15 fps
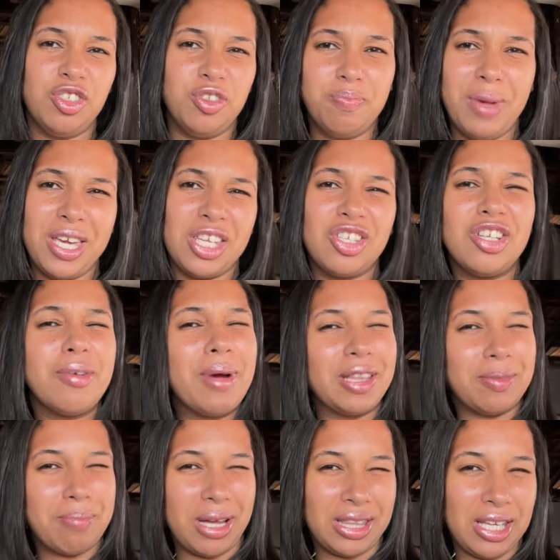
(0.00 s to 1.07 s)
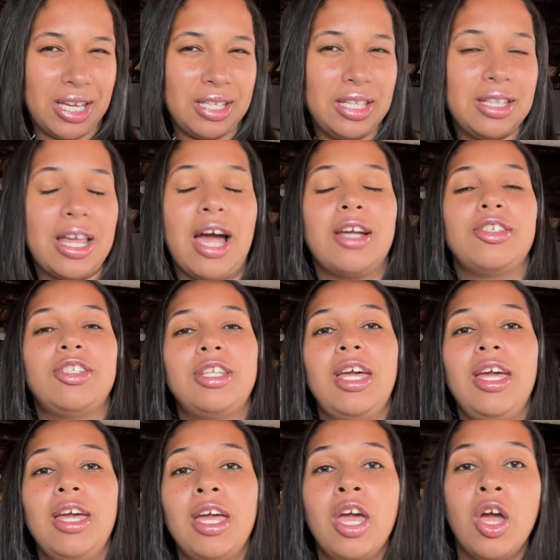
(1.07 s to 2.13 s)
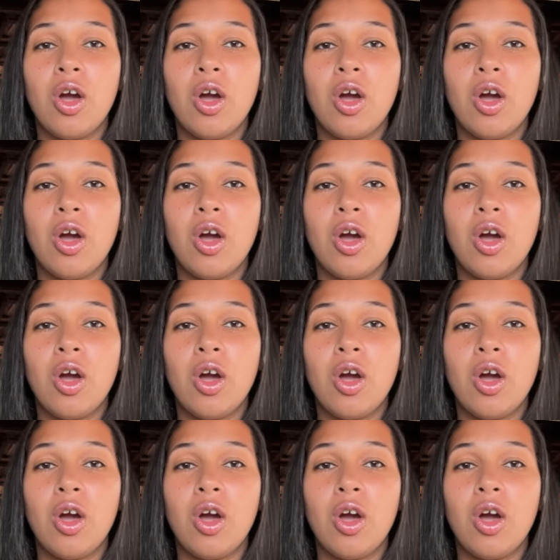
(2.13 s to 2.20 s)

meio que de maternidade, né?